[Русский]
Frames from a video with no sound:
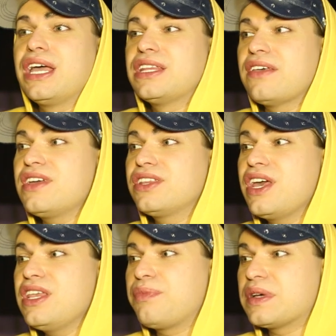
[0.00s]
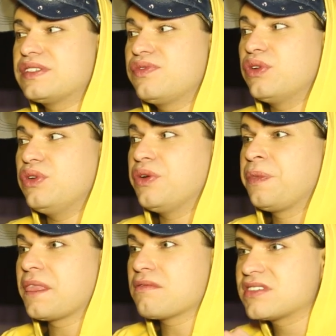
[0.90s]
Наверное, я не позволю
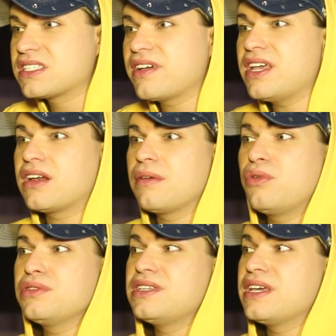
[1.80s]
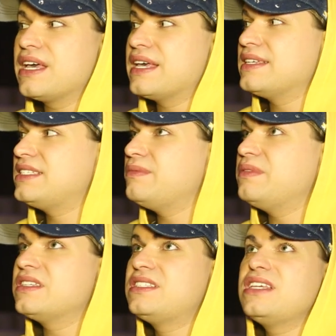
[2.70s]
в своей работе
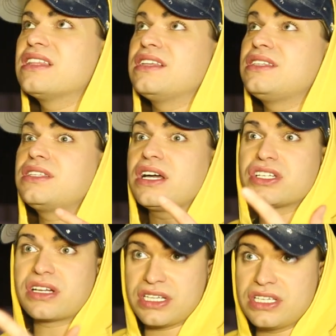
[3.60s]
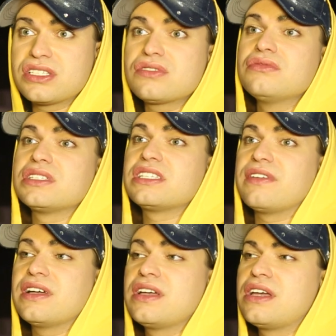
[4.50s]
себе сделать, даже ради
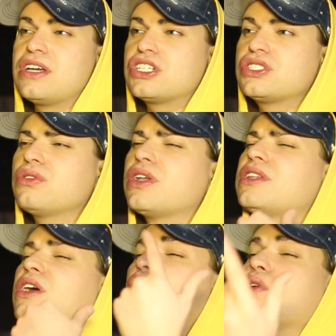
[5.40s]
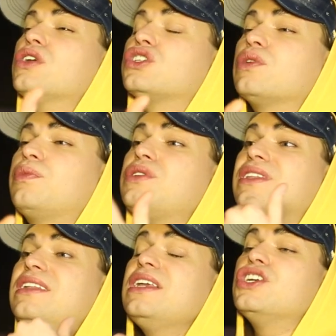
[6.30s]
искусства, что-то такое, что
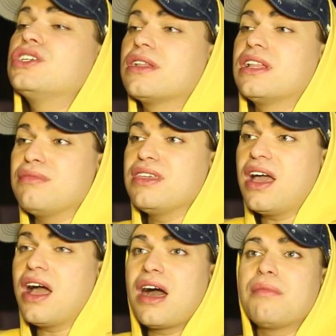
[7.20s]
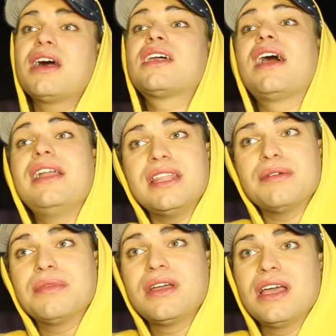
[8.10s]
будет лично для меня
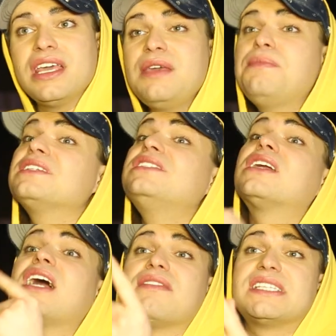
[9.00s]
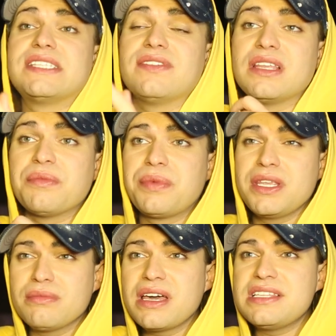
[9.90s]
аморальным и безнравственным.
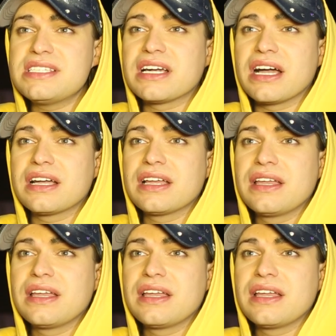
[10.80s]
Понимаете как?